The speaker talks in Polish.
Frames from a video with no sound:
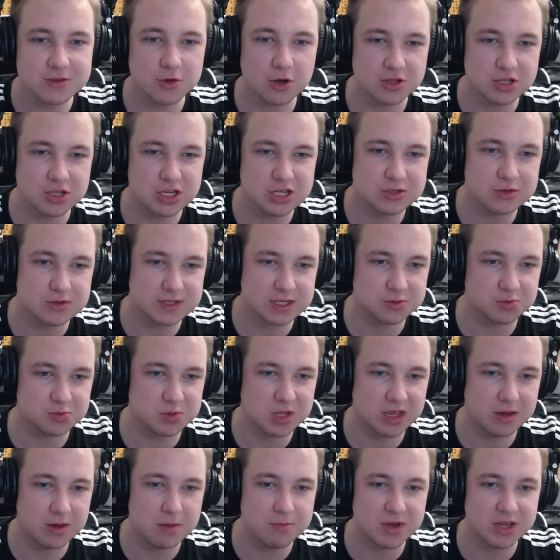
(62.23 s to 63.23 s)
odnieś sukces
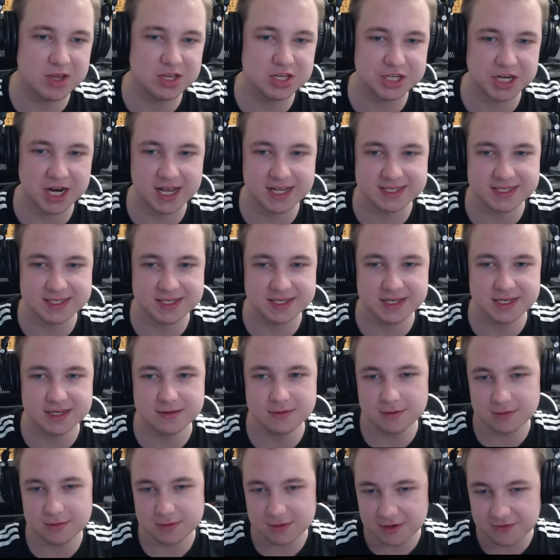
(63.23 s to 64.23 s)
przynajmniej 5 razy.
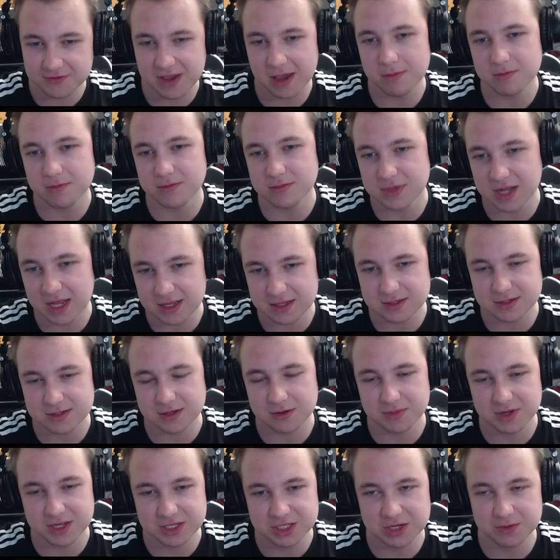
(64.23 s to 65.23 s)
No to wiem na co
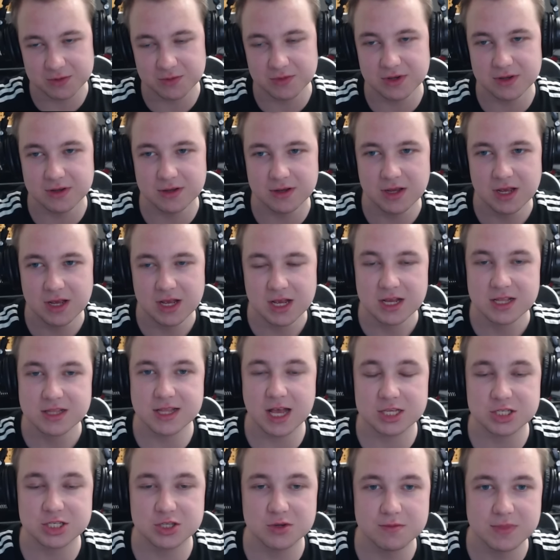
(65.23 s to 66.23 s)
będziemy,
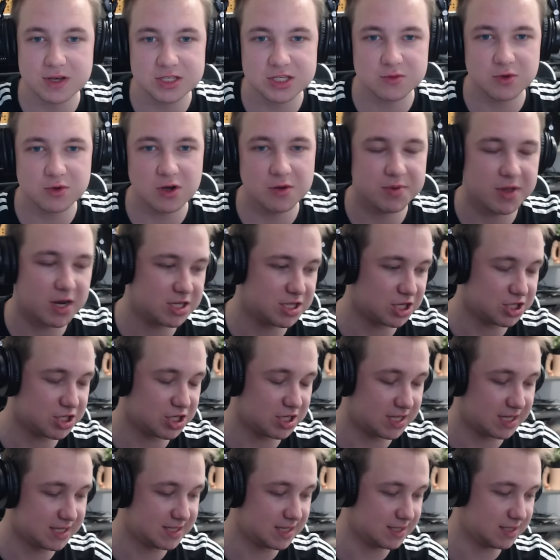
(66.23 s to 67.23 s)
na czym będziemy opierać nasze
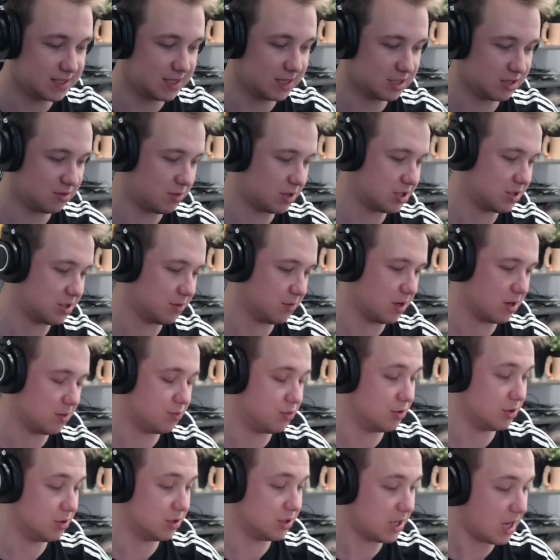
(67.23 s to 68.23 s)
decyzje. Zobaczymy jak
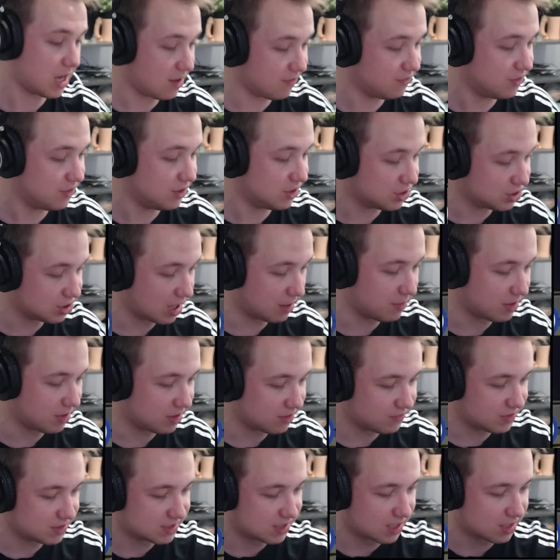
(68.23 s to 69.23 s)
pójdzie. A widzisz, Emmet,
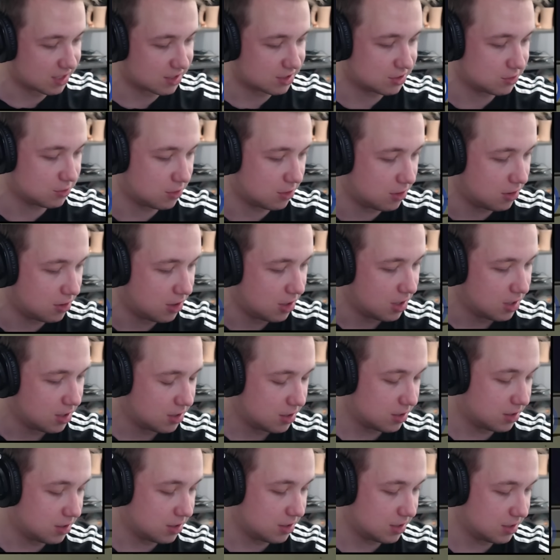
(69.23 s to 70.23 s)
wystarczyło
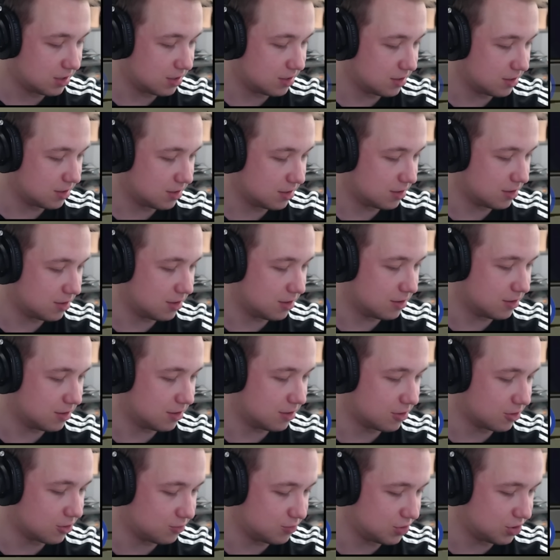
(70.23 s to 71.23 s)
e,
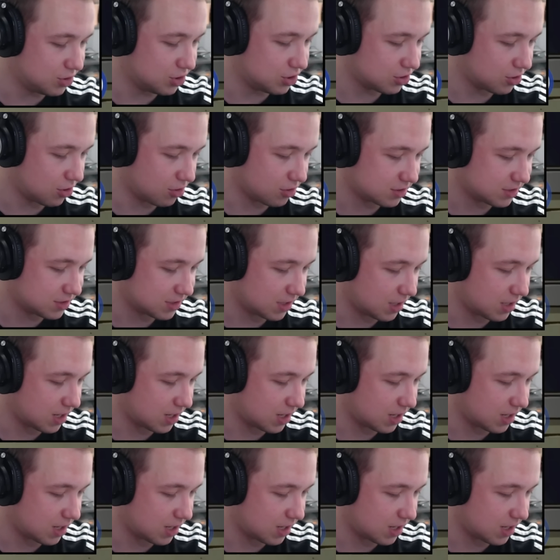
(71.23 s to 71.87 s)
robić koks jak